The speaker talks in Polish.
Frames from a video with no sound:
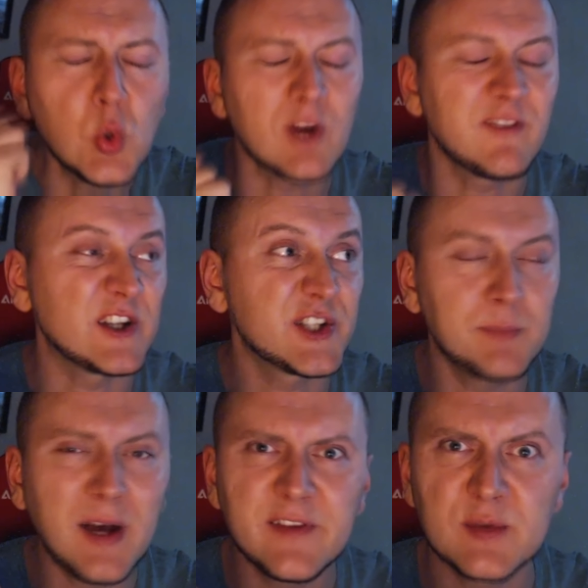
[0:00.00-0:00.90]
Kurwa, się
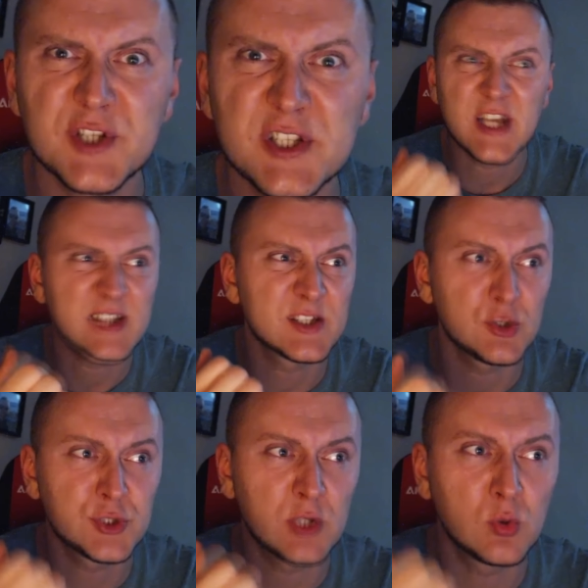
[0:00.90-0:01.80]
obawiam, że zaraz
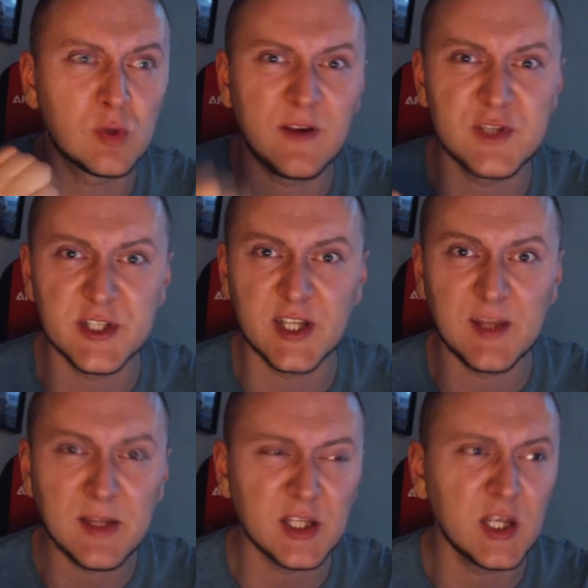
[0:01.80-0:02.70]
ktoś te kurwa wszystkie
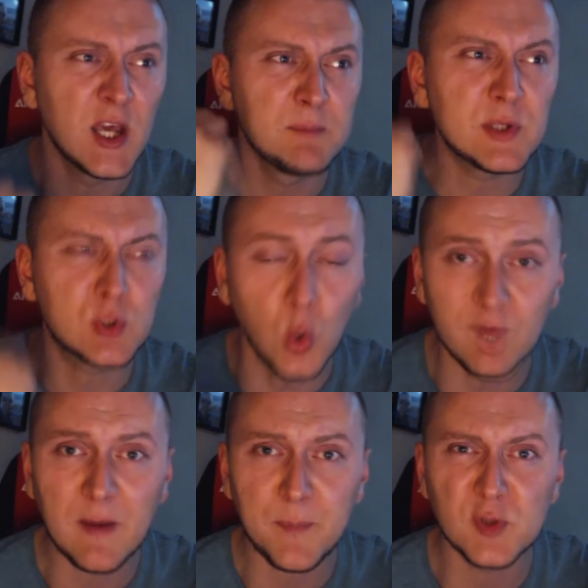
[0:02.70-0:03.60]
tematy mi
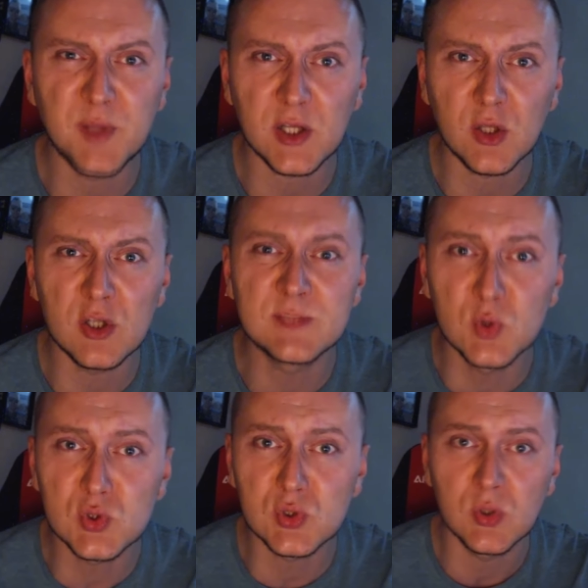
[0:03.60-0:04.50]
kurwa podpierdoli z
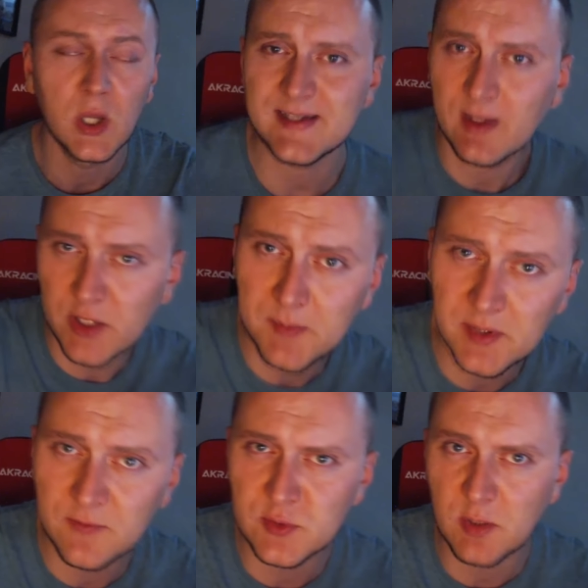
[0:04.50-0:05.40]
mózgu. Ja tego nie
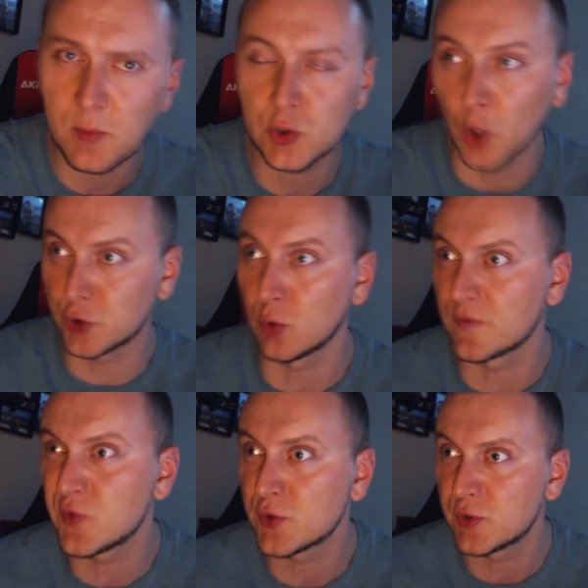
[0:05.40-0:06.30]
będę wrzucał, bo ktoś to
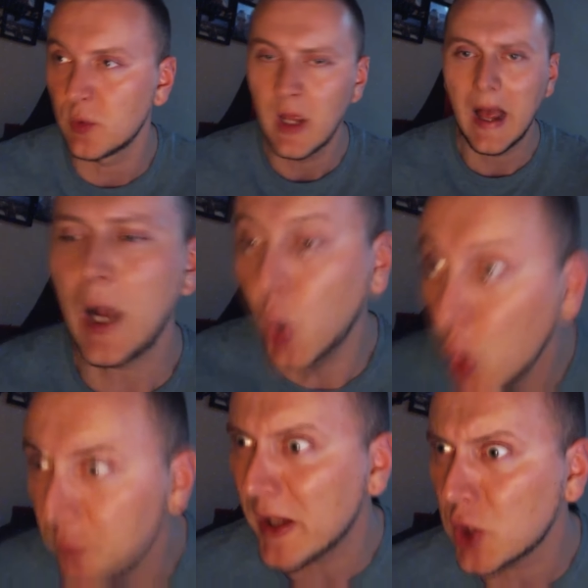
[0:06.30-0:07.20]
już rzucił. A
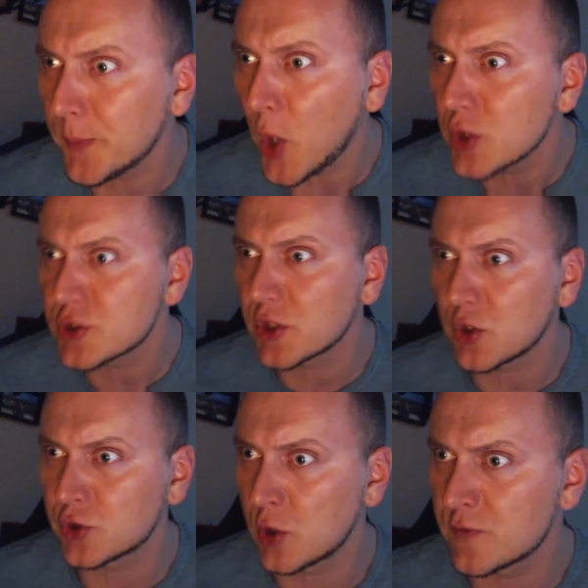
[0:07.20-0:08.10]
chuj mnie to obchodzi, że
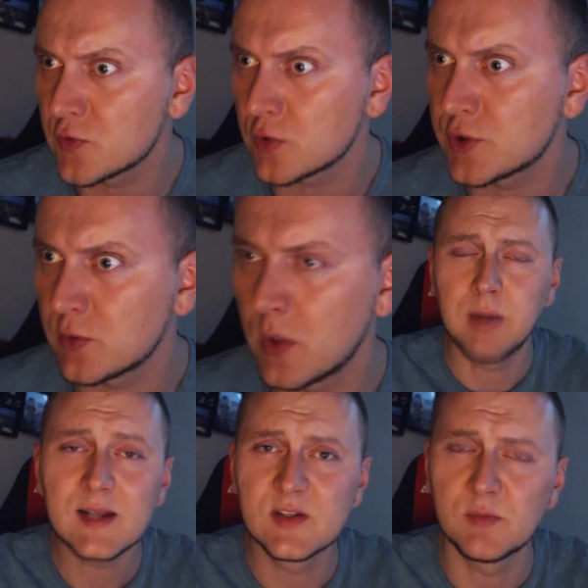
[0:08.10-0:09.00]
ktoś to już rzucił.
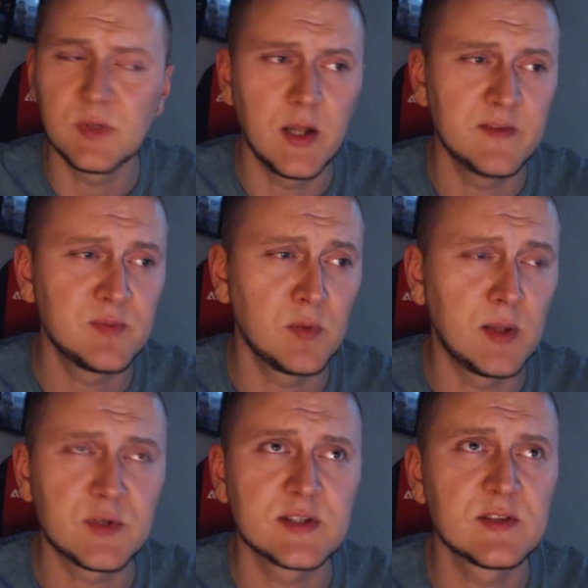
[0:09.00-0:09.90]
Bardzo mile
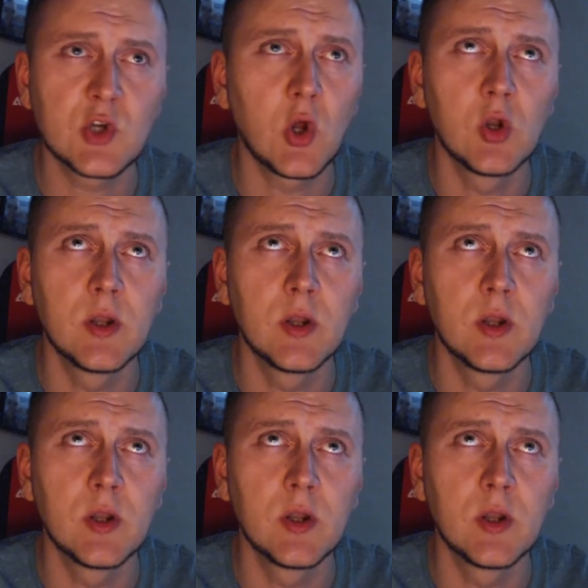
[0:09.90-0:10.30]
wspominam czasy szkolne.